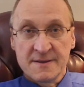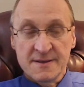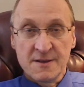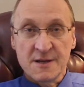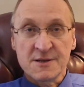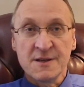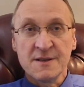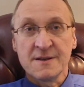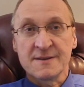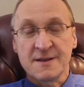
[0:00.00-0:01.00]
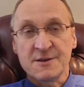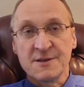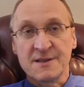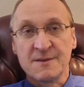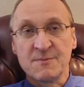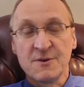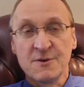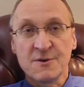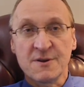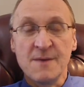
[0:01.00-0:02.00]
соглашения со штатом
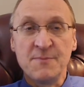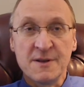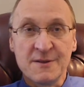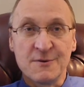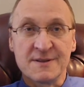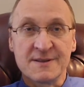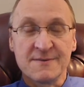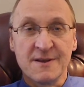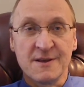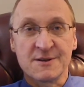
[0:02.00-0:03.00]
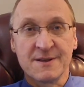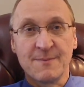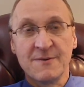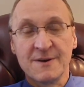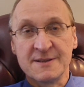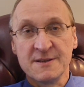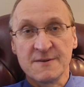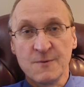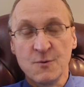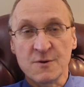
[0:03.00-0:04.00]
Нью-Йорк о переносе своей
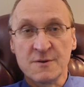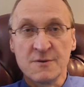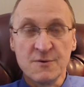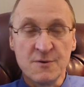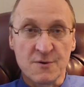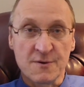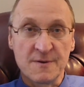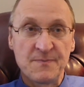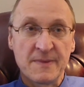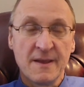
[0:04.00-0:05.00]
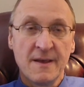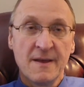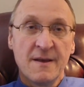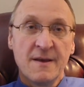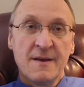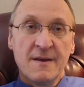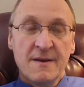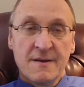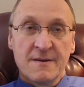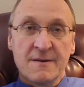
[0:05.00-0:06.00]
штаб-квартиры в город Нью-Йорк.
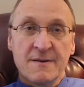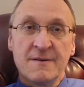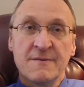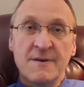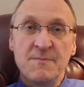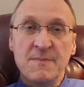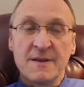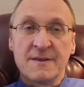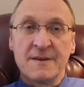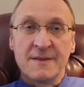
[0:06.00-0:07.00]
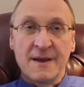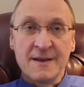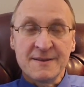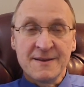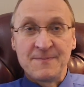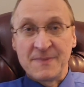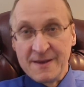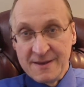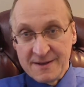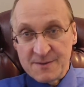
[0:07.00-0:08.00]
Э, в обмен на это
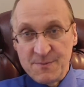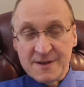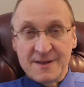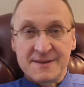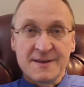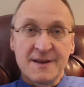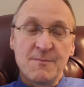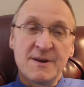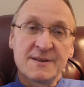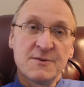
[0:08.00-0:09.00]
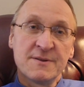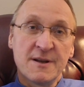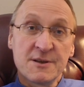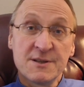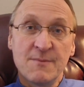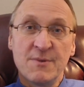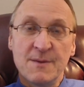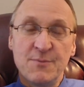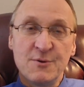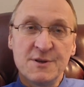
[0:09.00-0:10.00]
корпорация Amazon должна
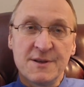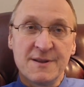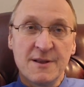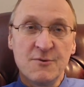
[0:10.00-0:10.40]
была получить э,